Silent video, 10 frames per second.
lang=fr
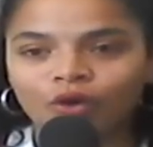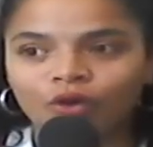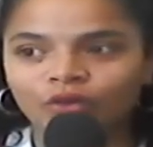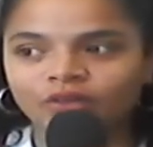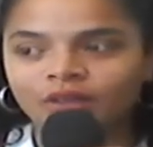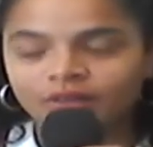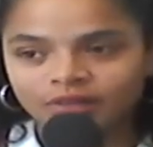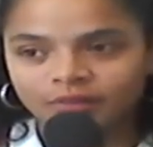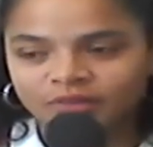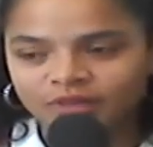en
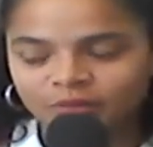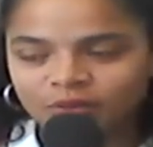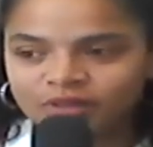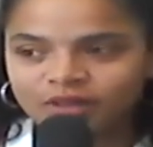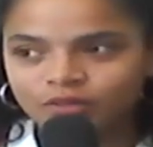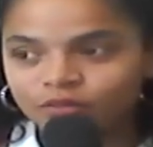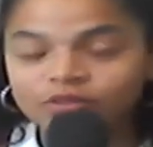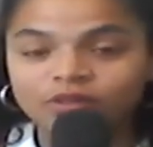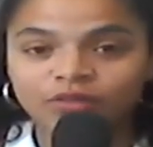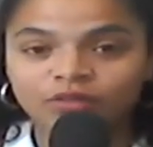skate, en skateboard, et du coup
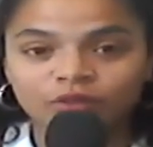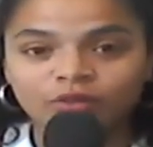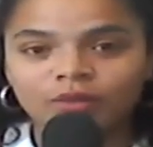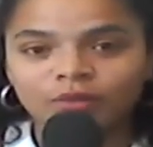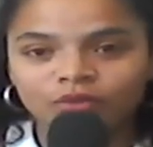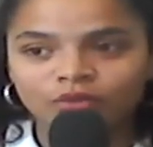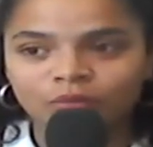j'avais vécu la même chose,